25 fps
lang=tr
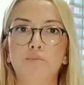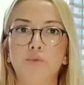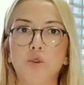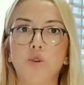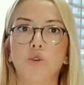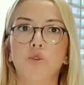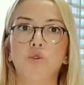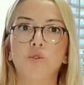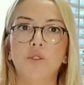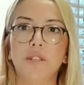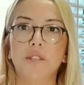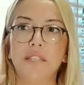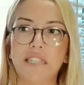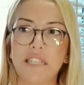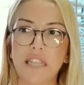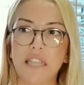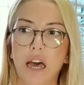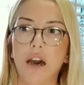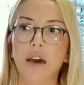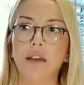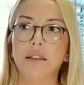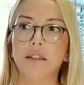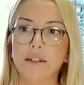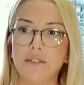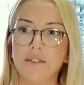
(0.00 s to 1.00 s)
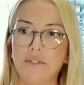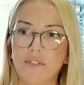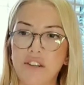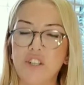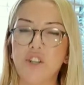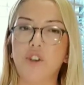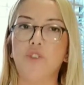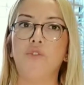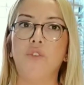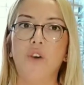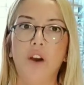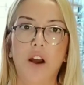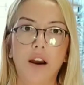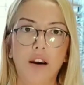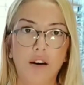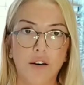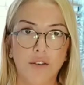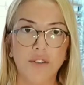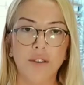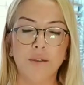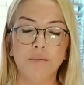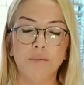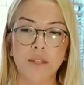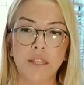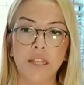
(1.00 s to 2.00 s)
Bugün sağlık ve şifa
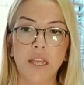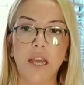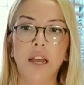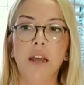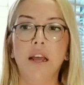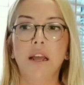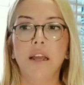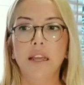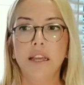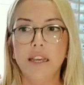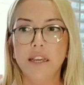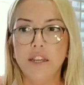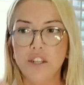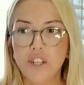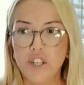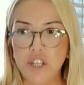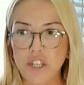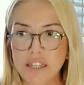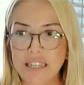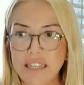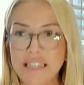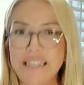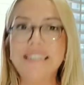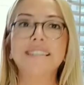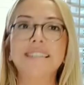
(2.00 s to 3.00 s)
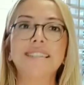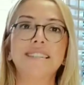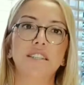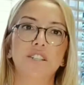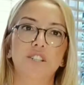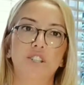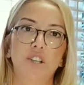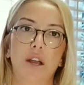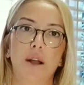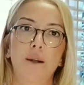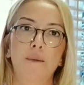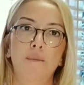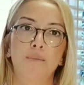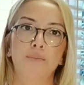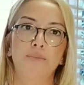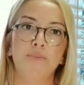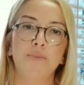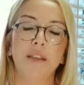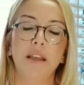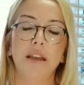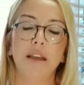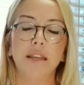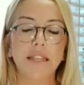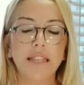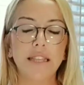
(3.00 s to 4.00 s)
anlamında hızlıca
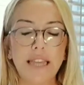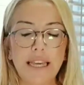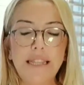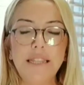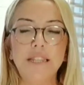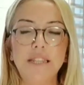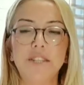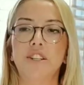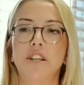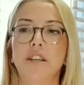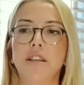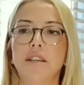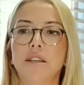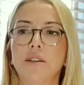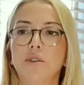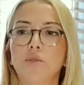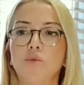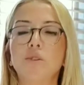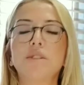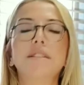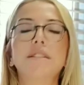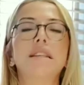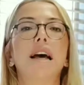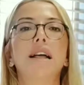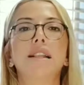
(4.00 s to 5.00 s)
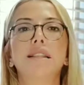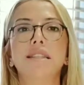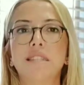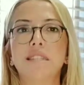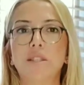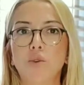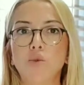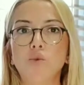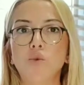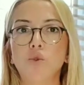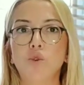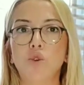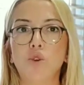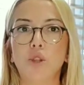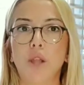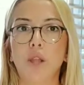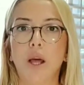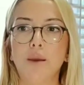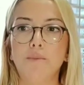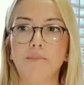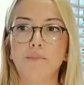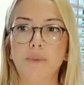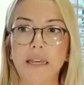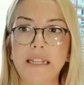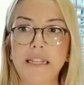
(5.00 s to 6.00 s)
gelecek güzel
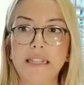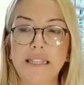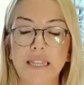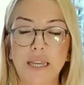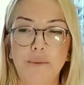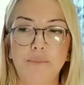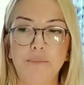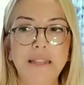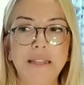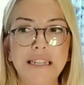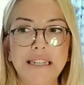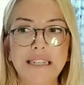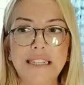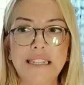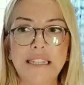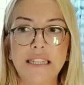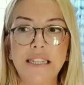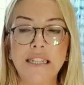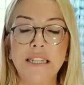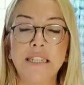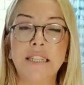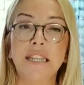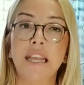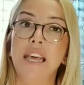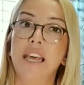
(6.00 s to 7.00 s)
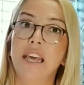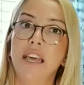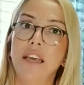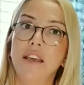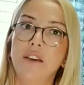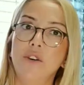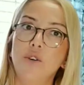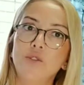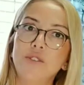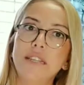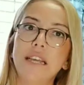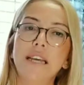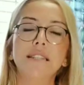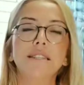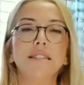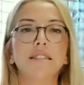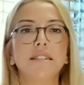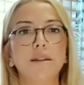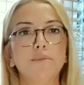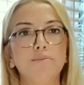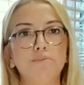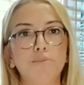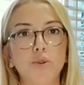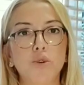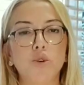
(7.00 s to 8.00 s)
sonuçlar bekleyebilirsiniz.
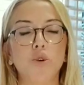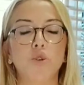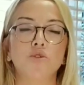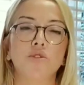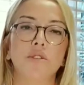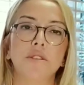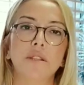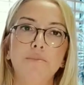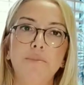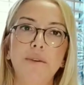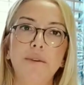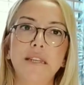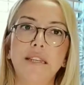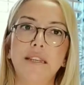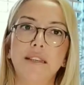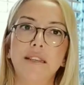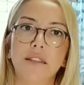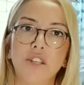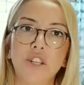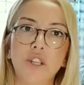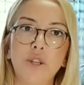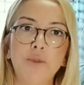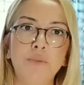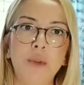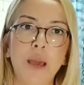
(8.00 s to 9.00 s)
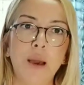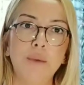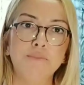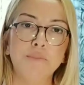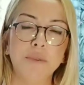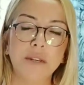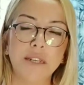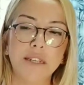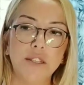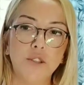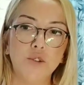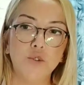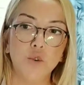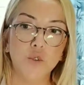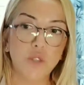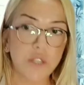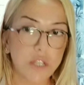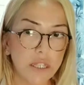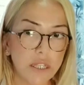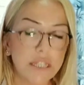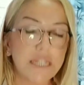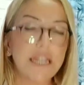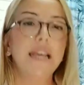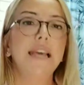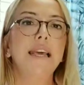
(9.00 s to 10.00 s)
Özellikle bu konuda bir girişim yapmak
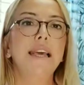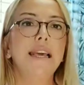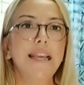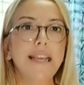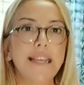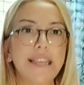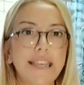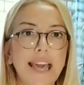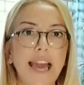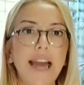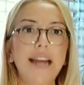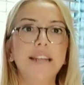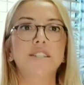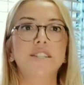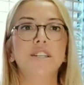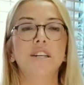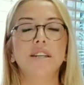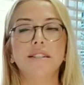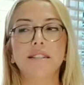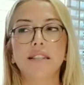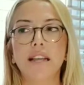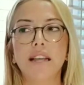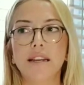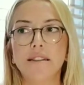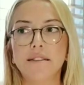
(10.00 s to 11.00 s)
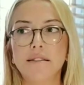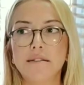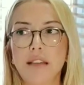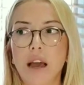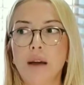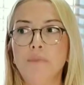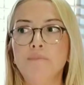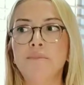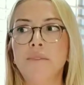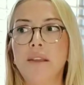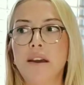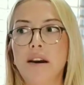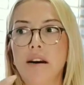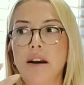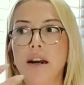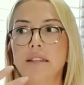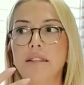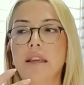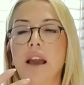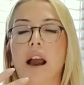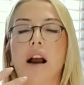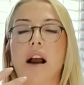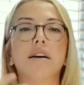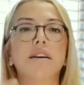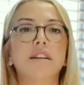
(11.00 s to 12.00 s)
istiyorsanız gerçekten tam da
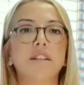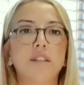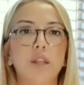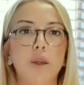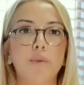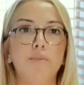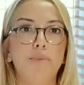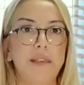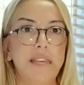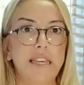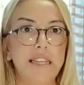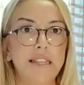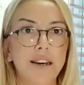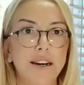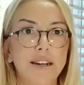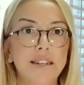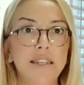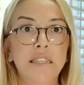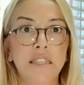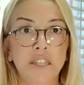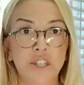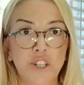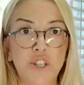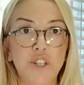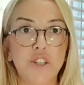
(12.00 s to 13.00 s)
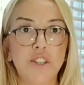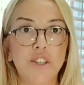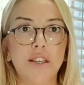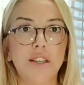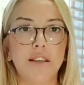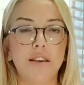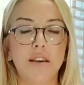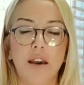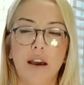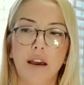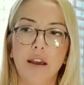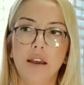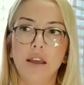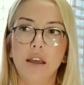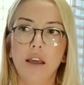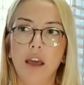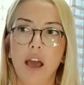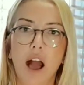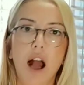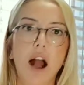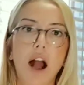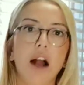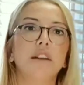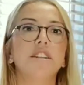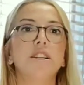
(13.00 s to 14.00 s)
hani akrep yeni ayı yaşadık ya
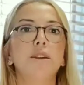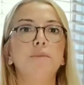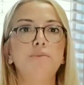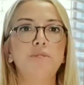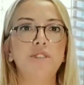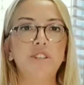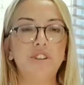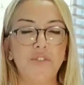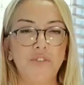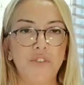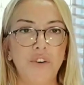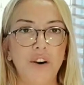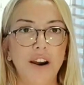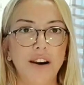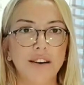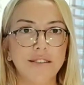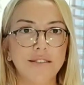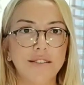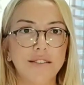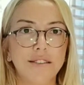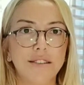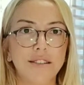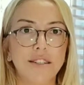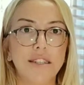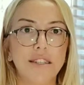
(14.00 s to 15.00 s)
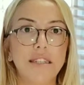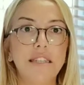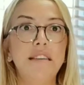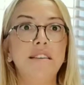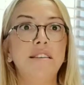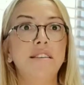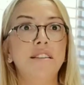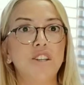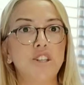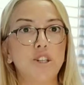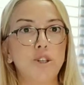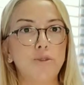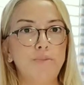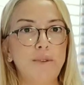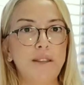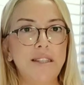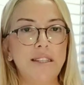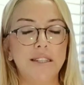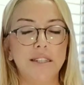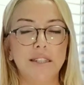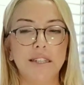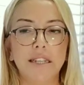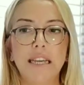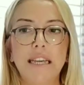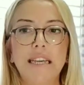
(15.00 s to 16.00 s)
akrep şifadır,
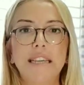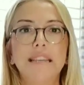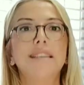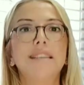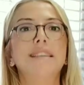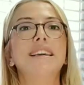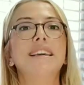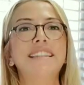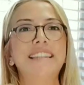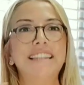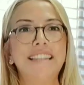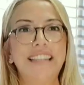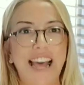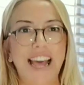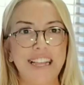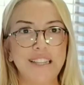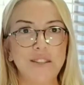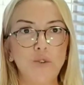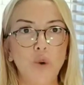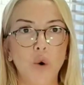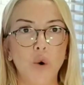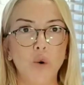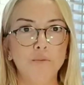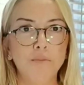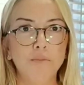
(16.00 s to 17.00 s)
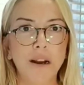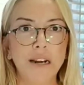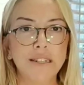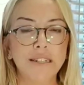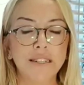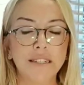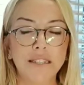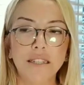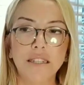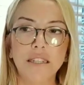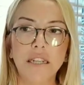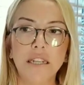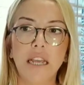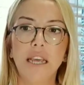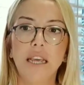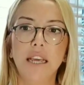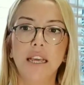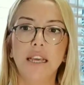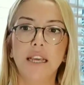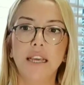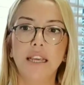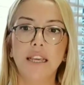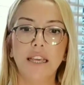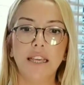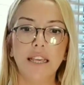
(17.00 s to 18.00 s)
iyileşmedir, yeniden doğmaktır.
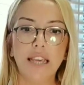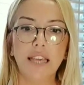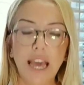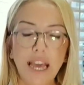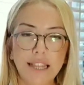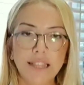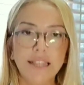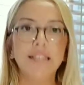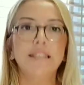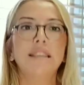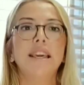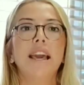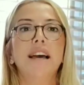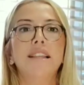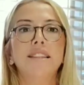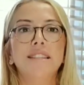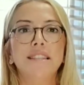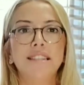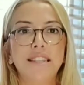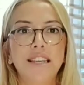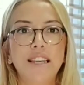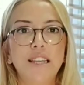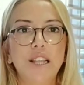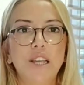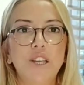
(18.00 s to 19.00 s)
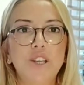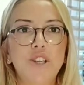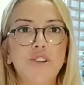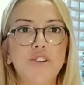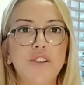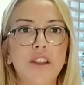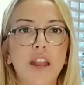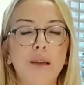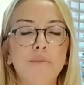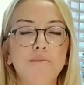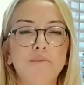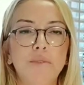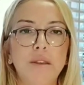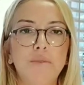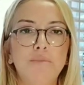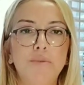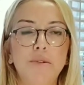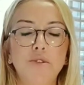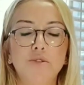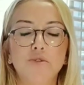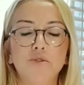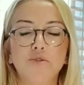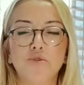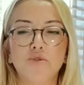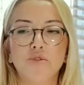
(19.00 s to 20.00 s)
E, kendi kendini iyileştiren bir
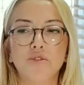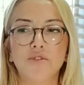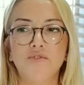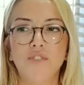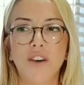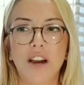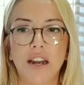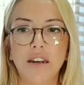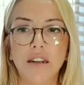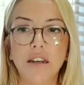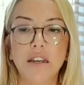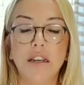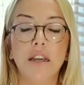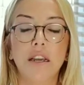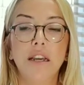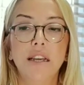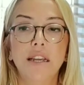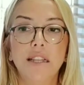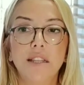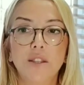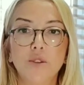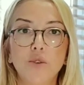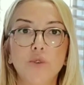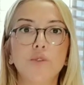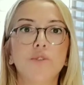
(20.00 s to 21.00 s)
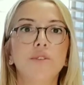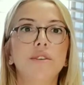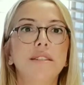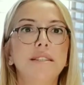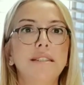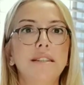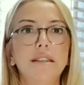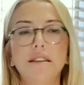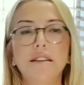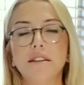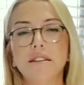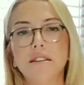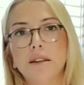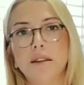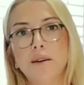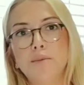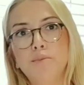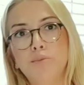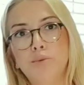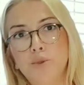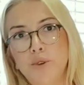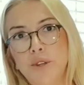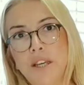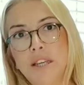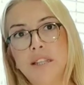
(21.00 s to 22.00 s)
biliyorsunuz varlık. Dolayısıyla
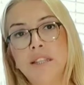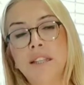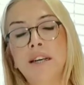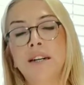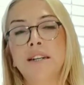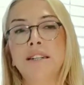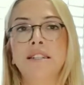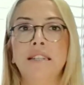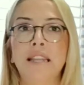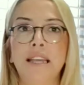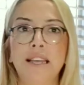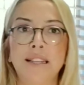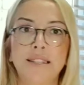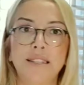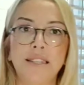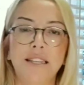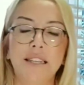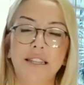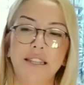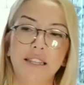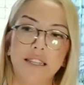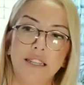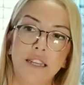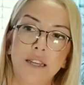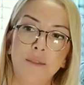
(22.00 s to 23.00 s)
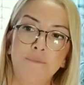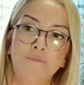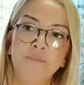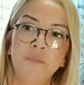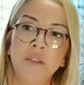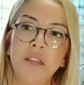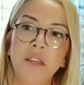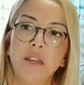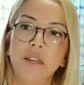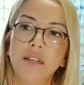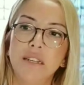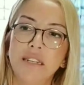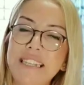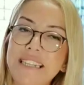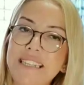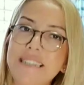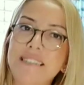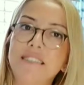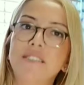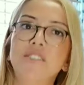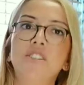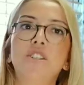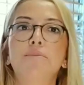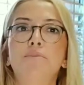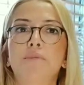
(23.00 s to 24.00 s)
da bu yeni ayın etkileri
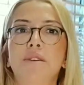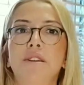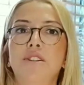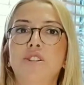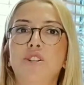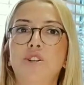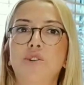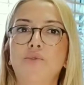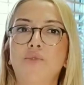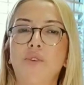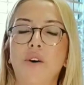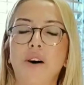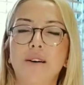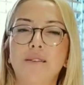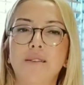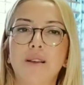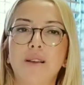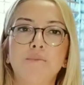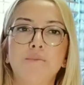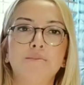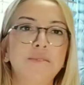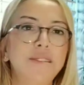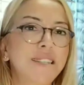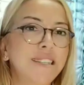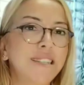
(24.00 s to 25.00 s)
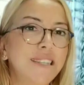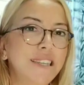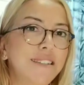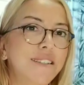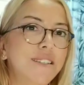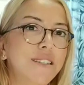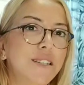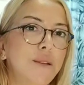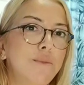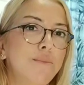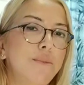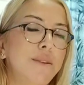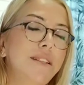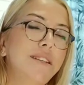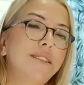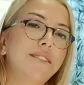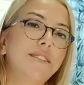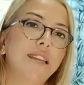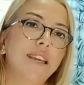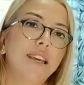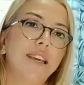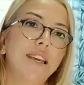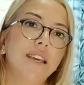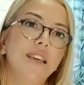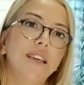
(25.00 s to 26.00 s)
hızlıca bir şifalanmayı getirebilir.
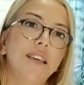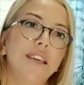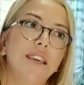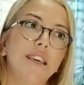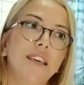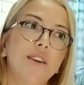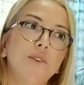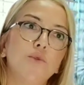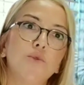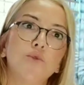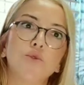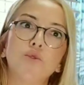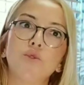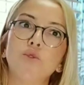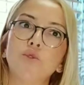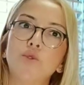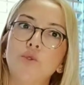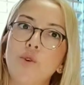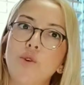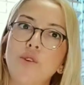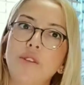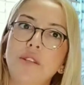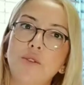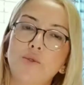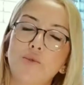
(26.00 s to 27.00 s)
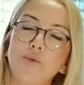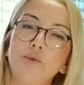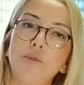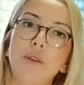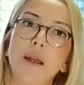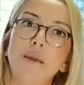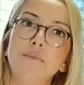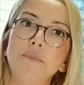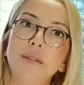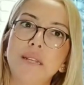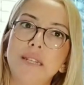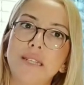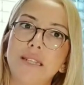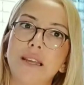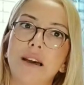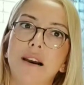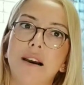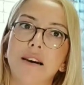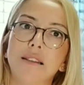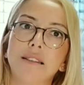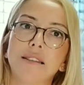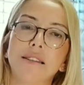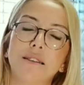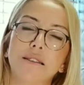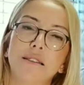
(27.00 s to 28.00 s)
E, uzun süredir süren bir
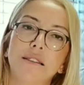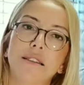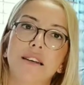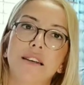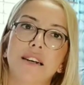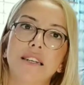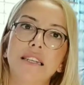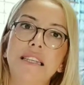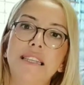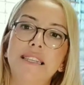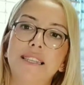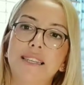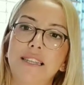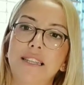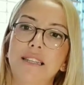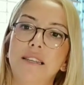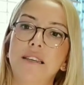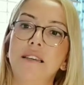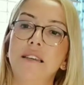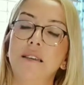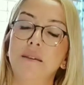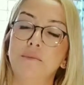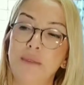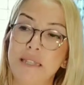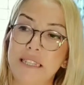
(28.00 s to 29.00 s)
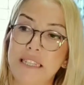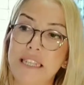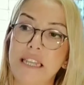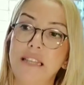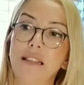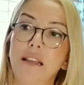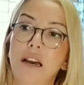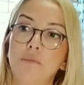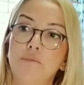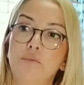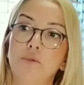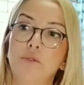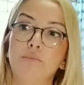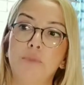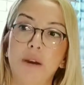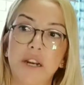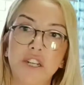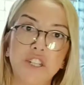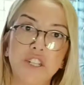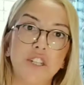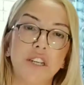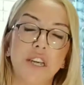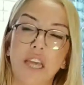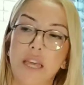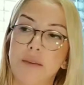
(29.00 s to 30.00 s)
sağlıkla ilgili mesela bu
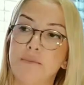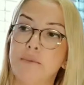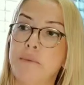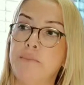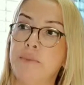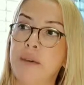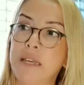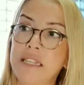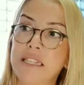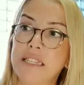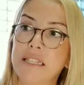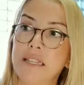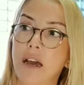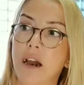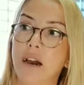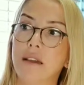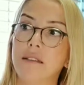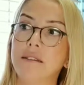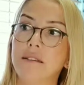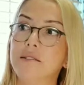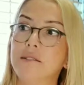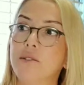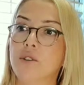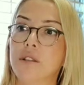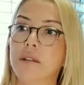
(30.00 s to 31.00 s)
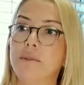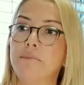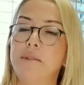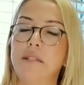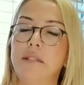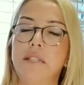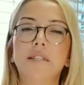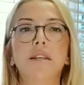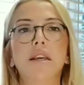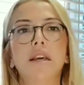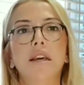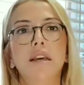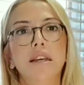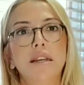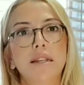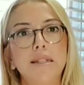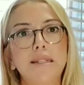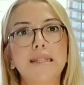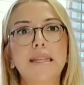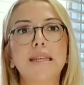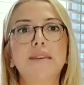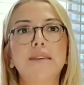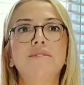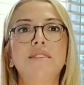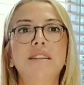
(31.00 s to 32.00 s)
başka ebeveyn sağlığı da olabilir.
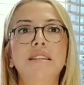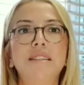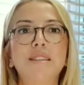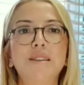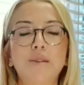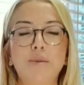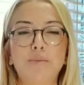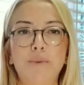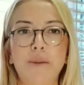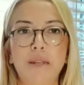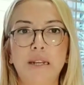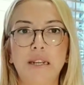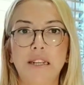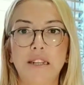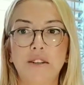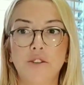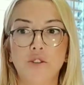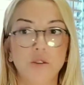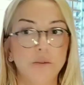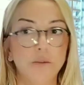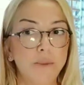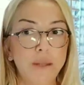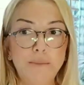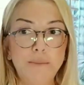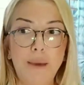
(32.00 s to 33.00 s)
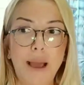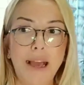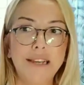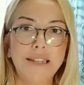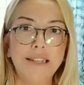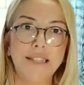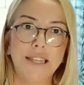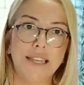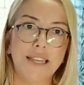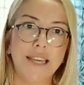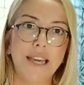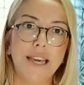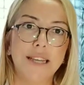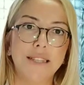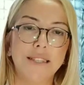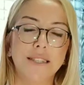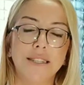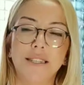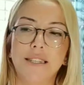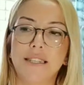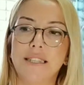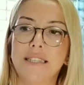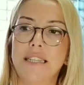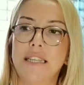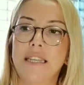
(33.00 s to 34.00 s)
Sevdiğiniz birilerine olabilir. Belki de
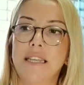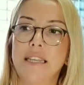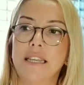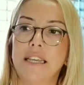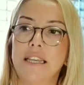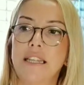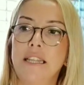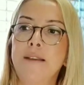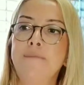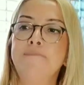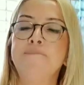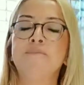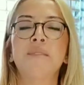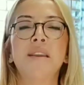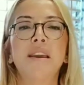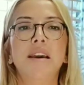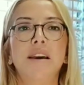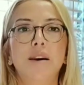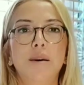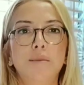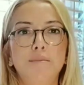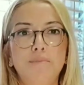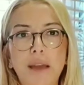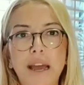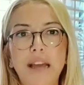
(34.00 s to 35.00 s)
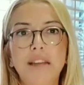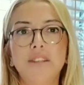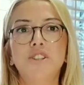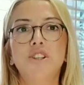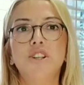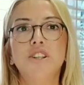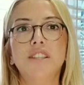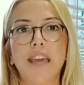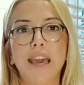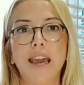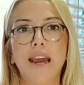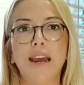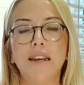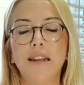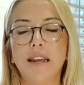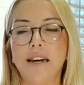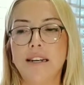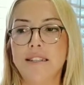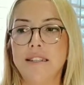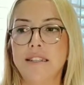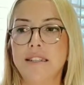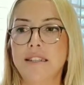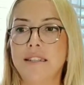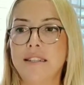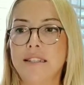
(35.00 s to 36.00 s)
kendinizle ilgili. Bence
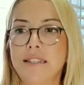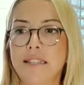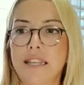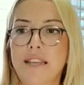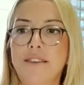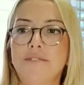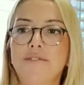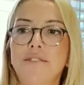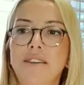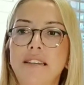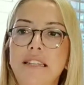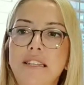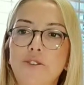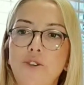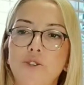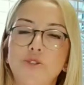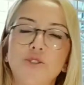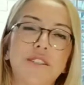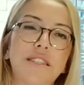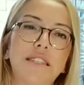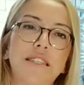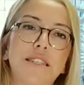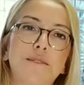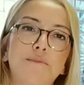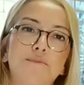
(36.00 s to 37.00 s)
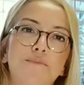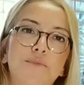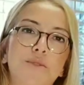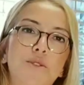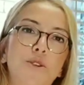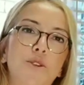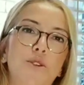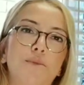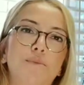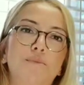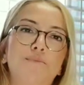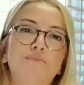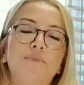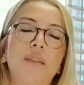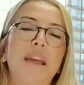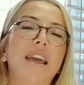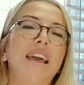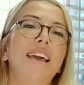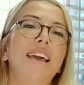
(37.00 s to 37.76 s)
değerlendirin sevgili dostlarım diyorum.